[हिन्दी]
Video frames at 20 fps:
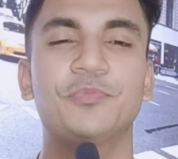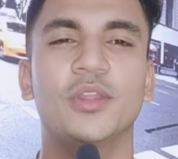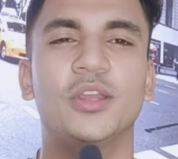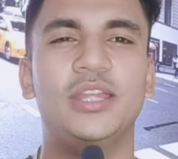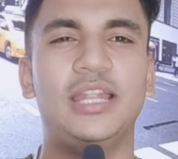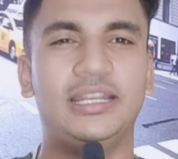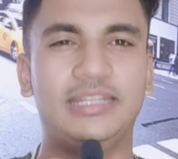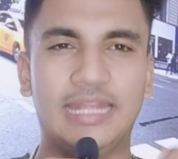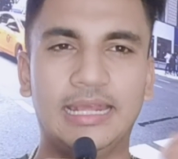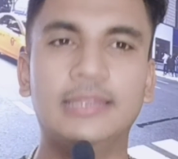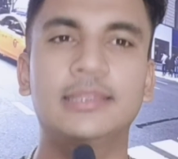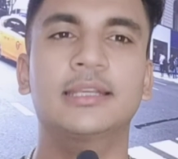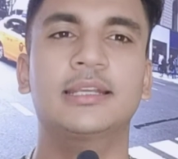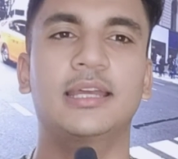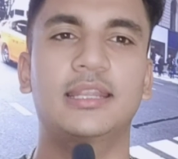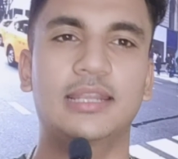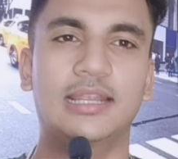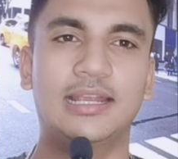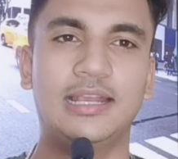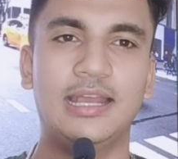या टेंथ कर
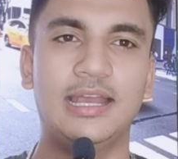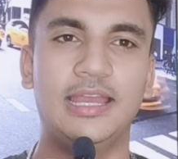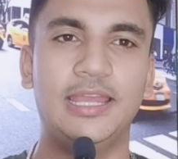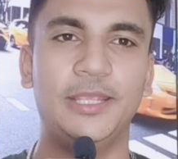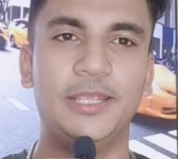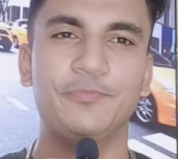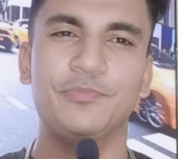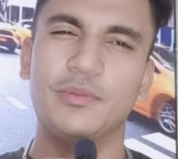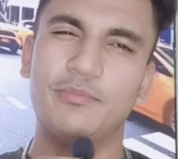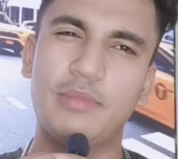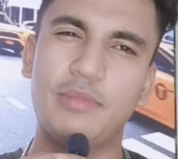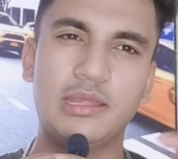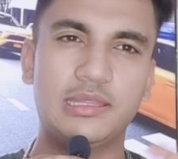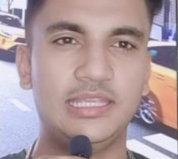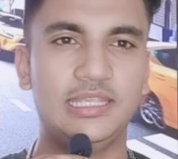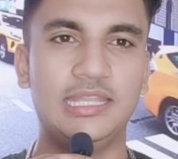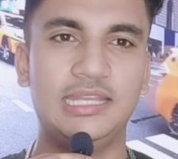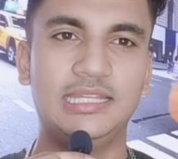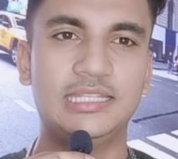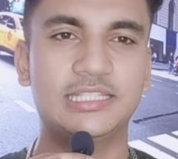रखा है बेसिक
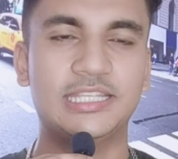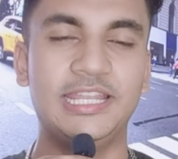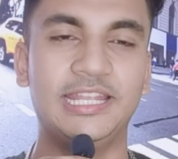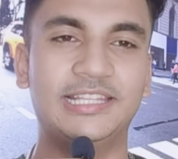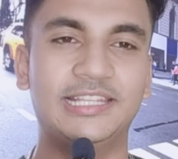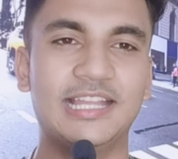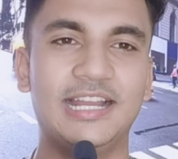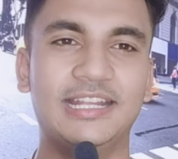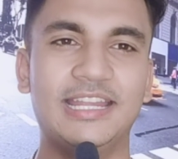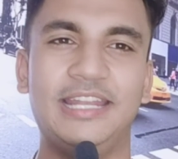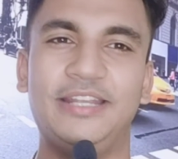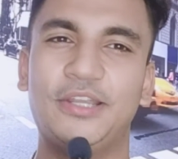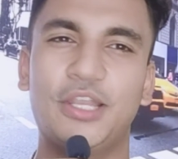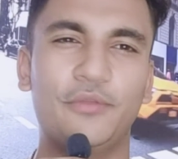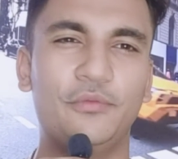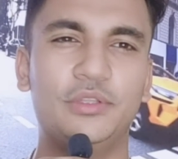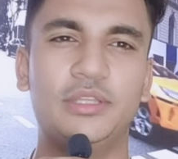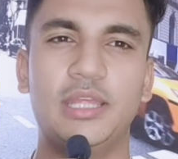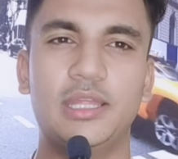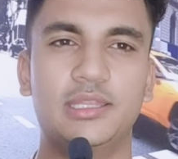इंग्लिश ठीक ठाक है
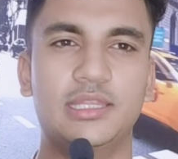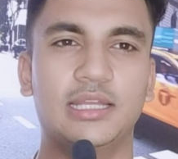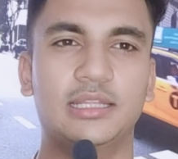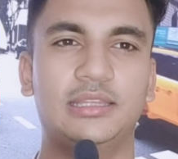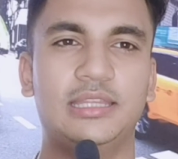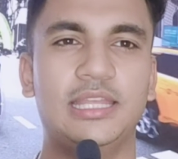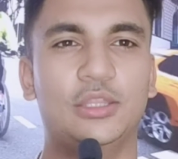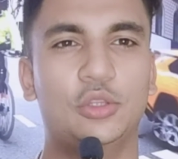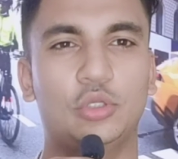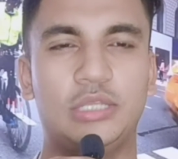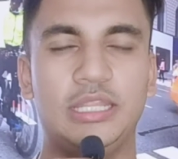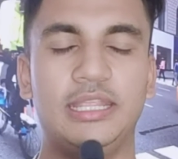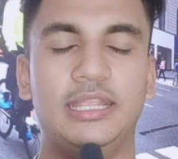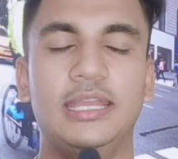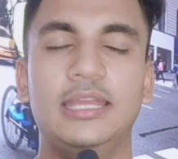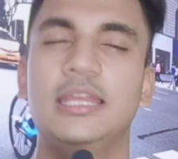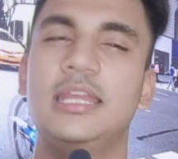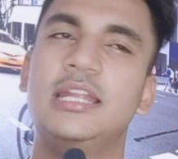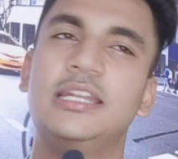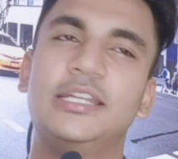इंटरव्यू दे सकते तो ठीक है
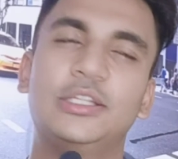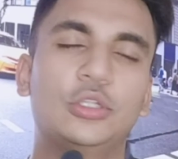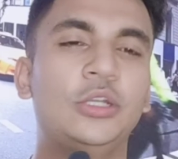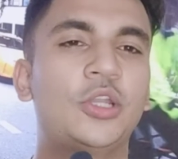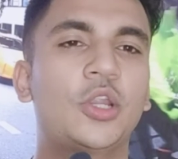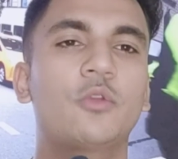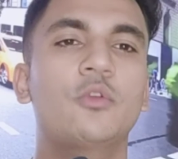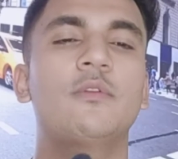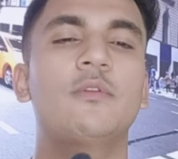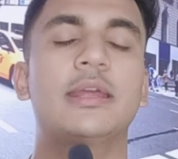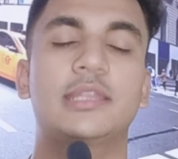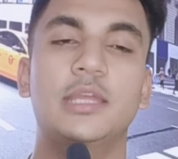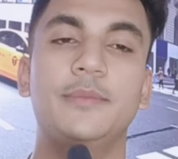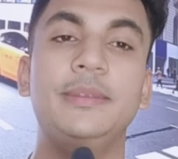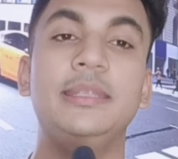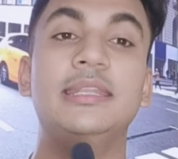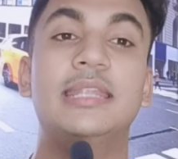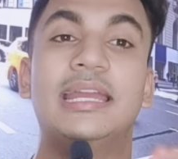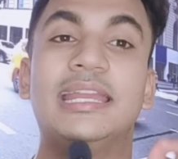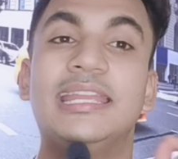ये तो इंटरव्यू वैसे भी
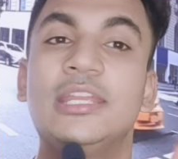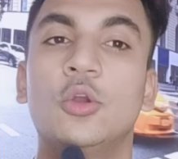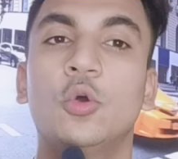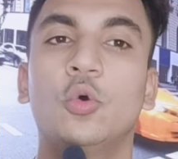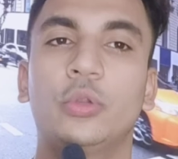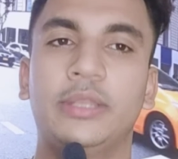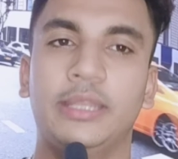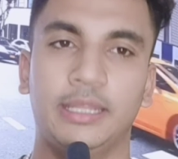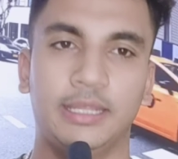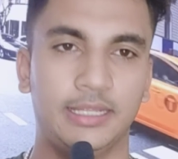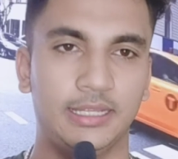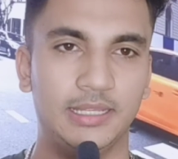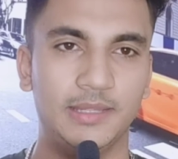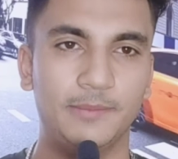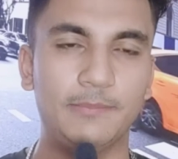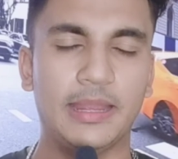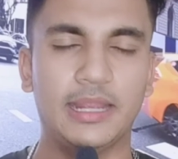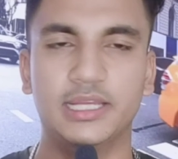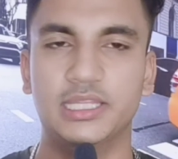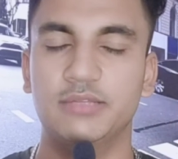नहीं होने हैं
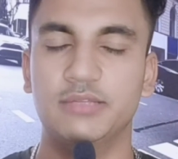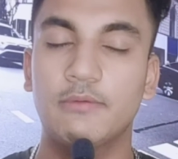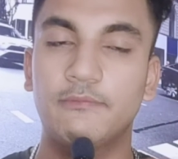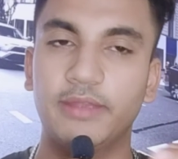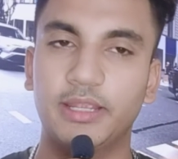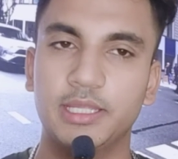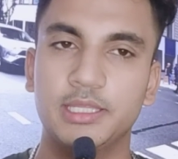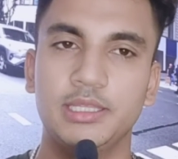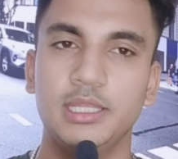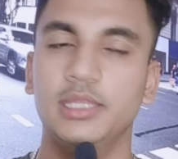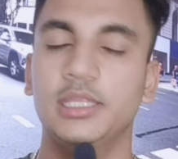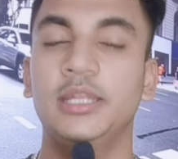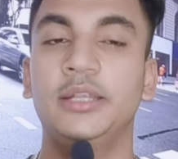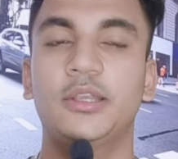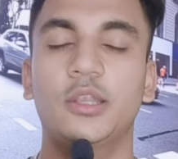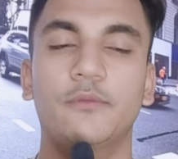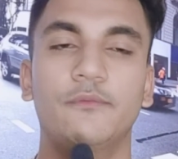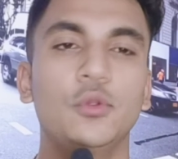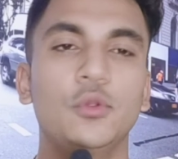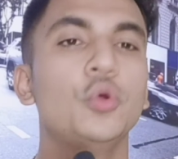मैक्सिमम वैकेंसीज के
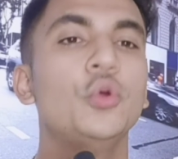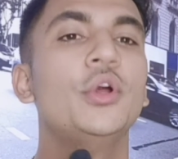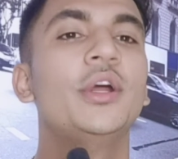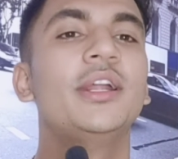इंटरव्यू